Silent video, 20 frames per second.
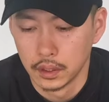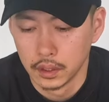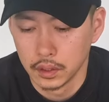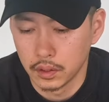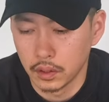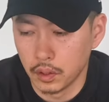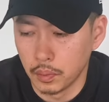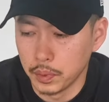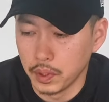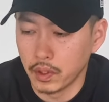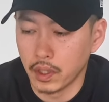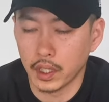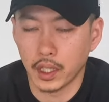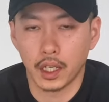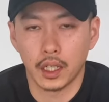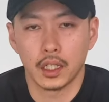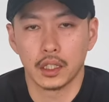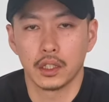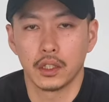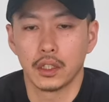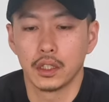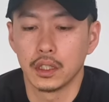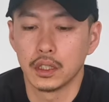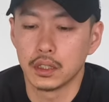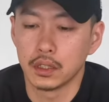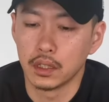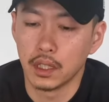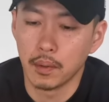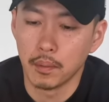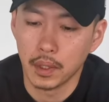と見分け方はで
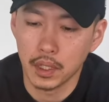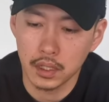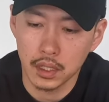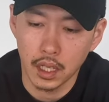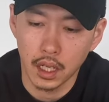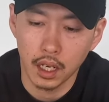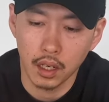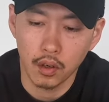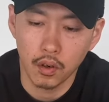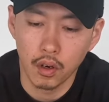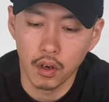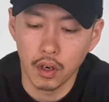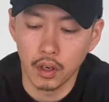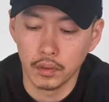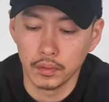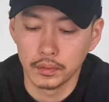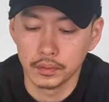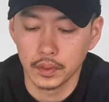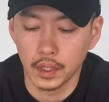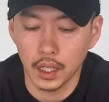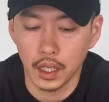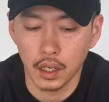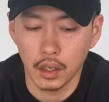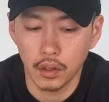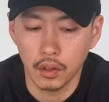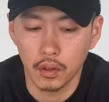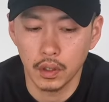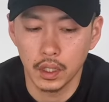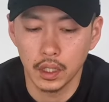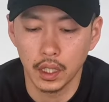すね、まず箱
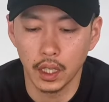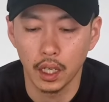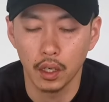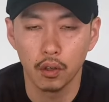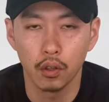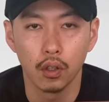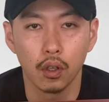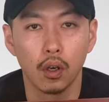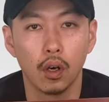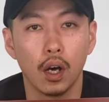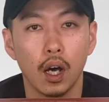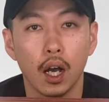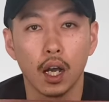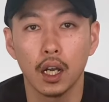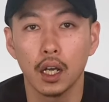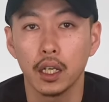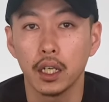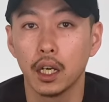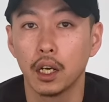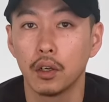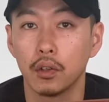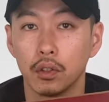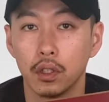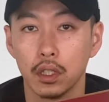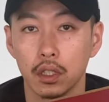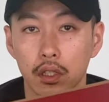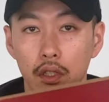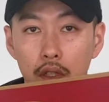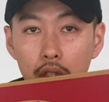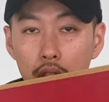箱はねこの赤い箱で
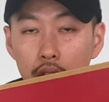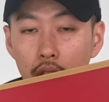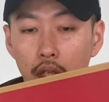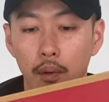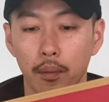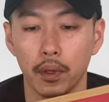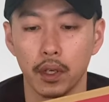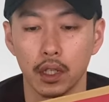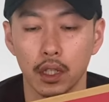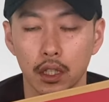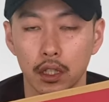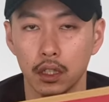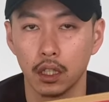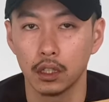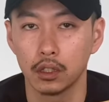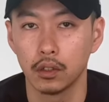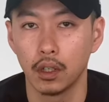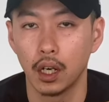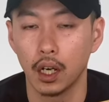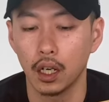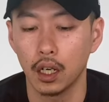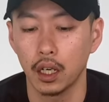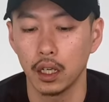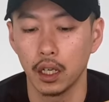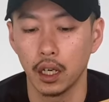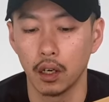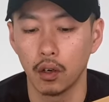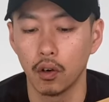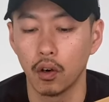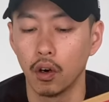す。アメリカ規格は赤い
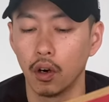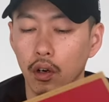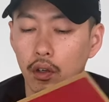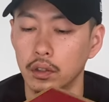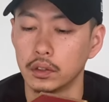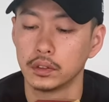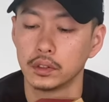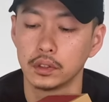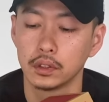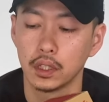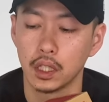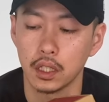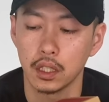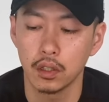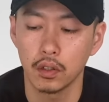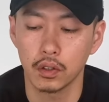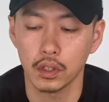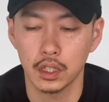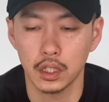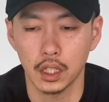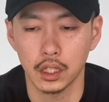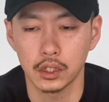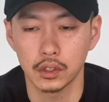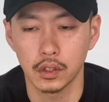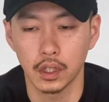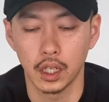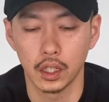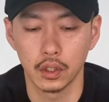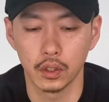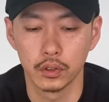箱で、日本規格
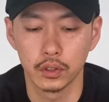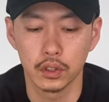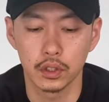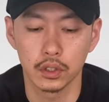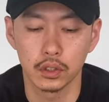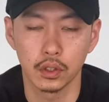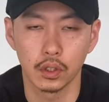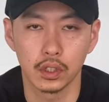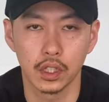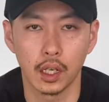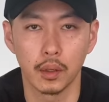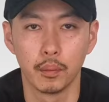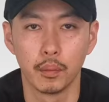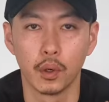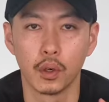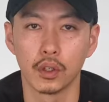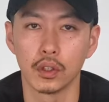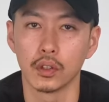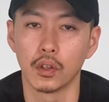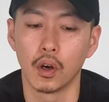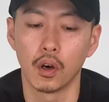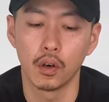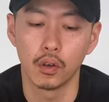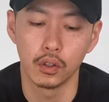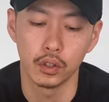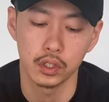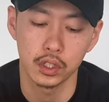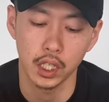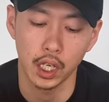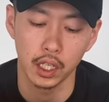はあの普通の段ボールのこ
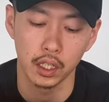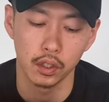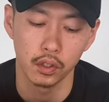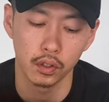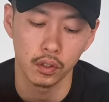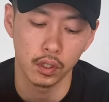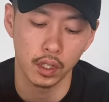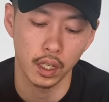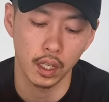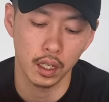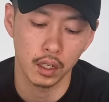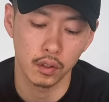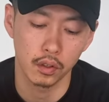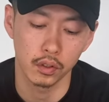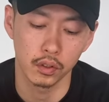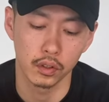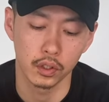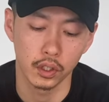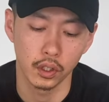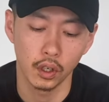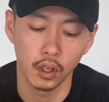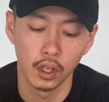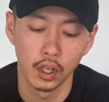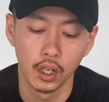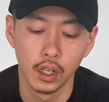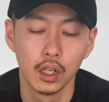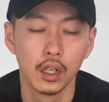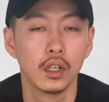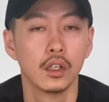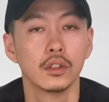ういう茶色のねこの色
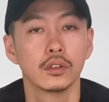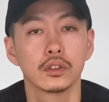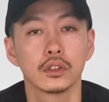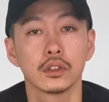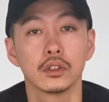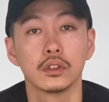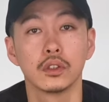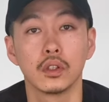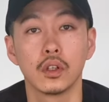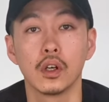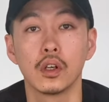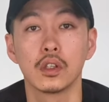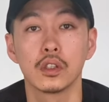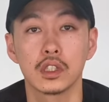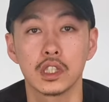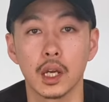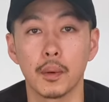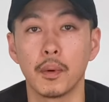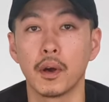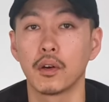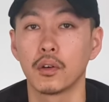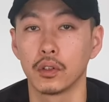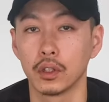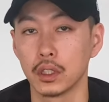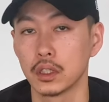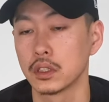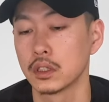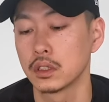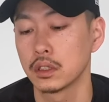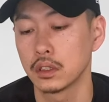普通の茶箱
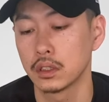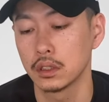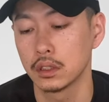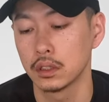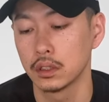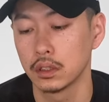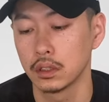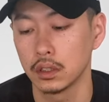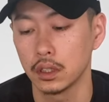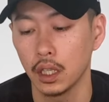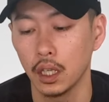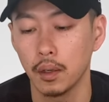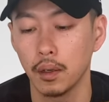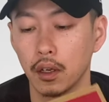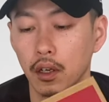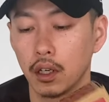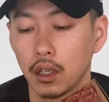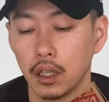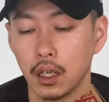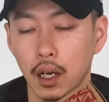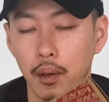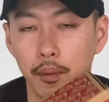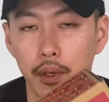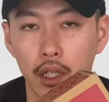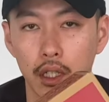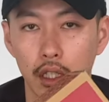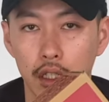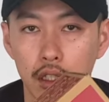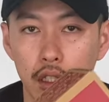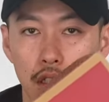です。で
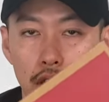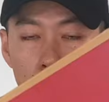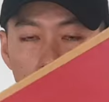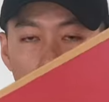アメリカ規格